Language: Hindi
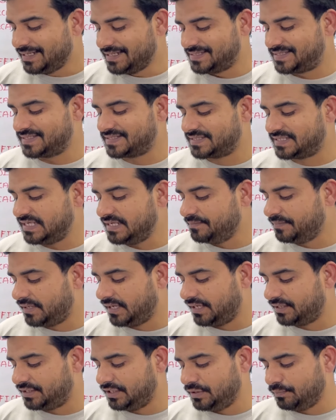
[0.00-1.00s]
इस स्कीम के
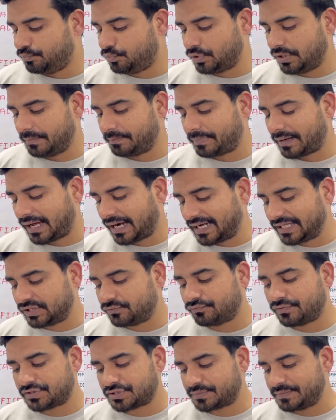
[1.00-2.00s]
अधीन पूरे भारत
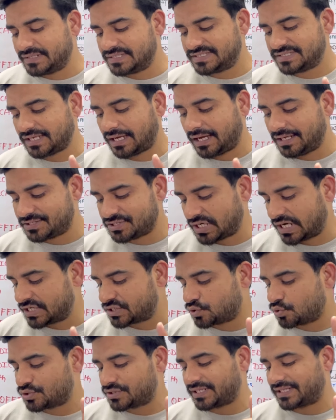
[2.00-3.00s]
वर्ष में चार
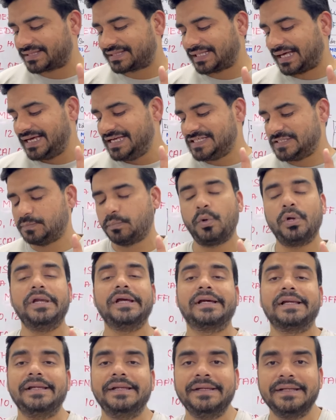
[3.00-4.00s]
सौ सत्ताईस
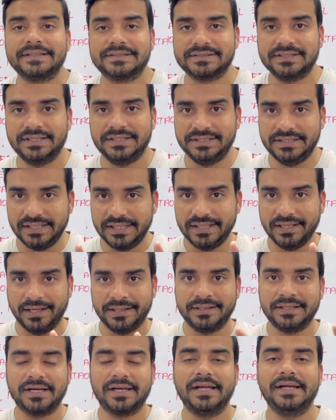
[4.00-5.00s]
पॉलीक्लिनिक्स हैं ये
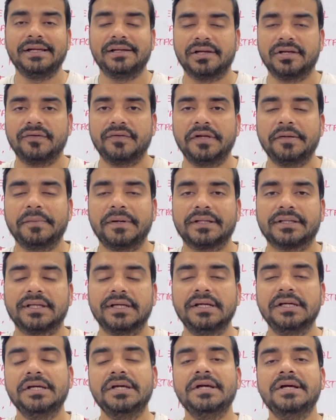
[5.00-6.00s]
अंडरलाइन करने वाली बात
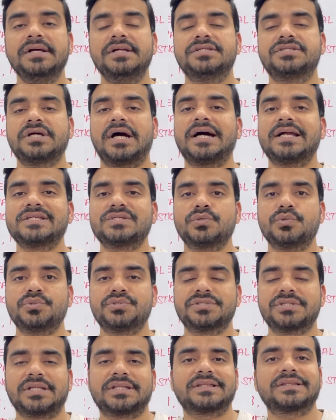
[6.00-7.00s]
है चार सौ
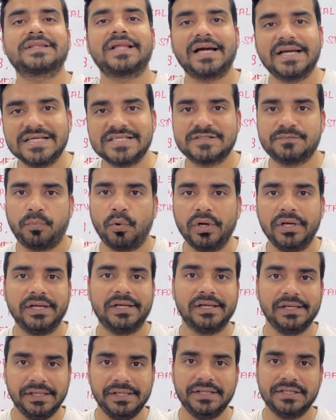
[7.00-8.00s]
सत्ताईस
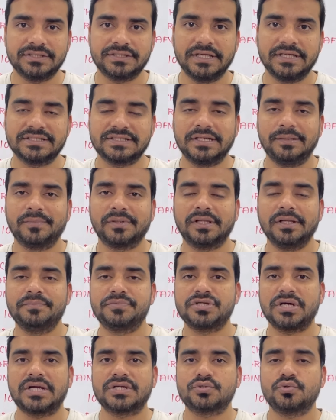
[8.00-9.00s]
पॉलीक्लिनिक्स हैं इसका मतलब
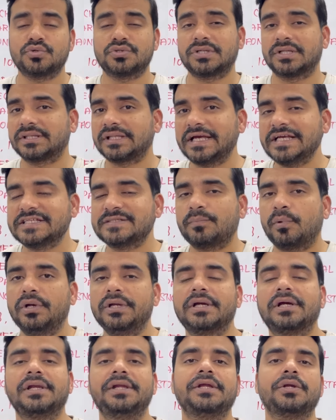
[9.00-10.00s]
चार सौ सत्ताईस
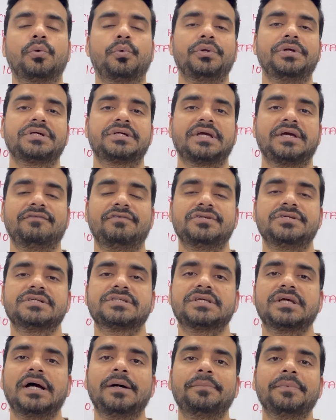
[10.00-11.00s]
पॉलीक्लिनिक होने की वजह
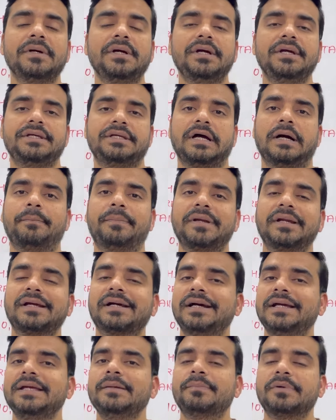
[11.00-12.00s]
से आप यहां पर
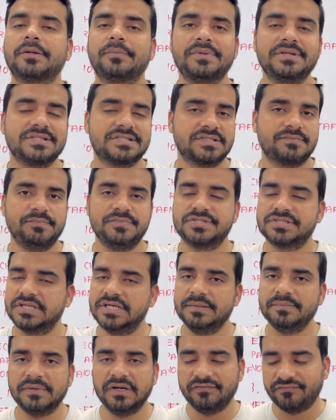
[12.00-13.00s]
कहीं पर भी इस
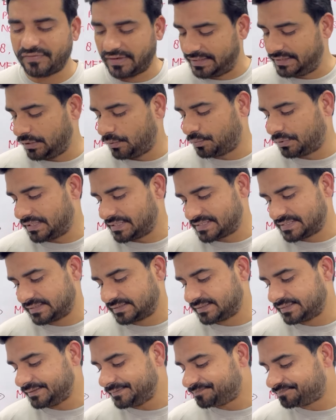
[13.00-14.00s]
स्कीम का फायदा उठा
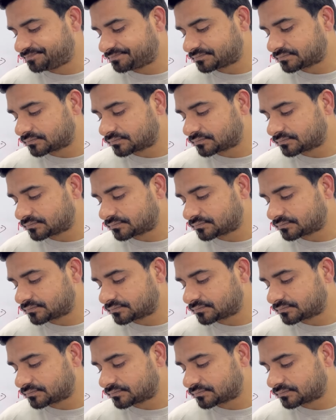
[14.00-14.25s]
सकते हैं